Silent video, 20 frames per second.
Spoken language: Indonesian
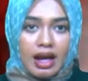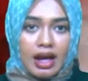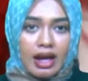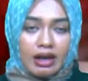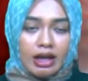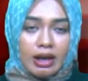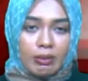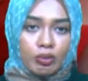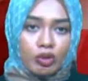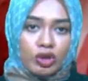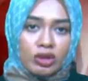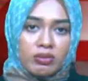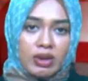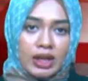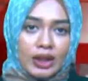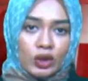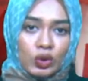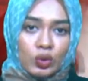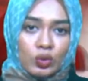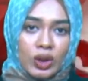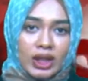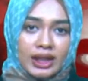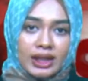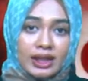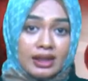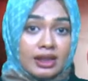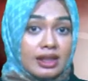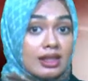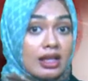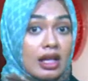Adapun bantuan
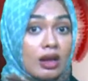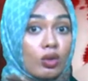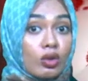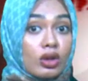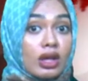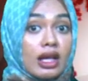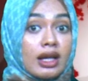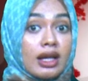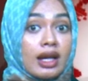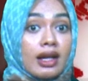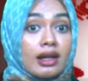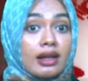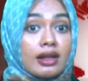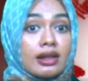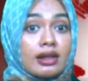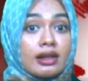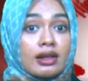yang disalurkan hari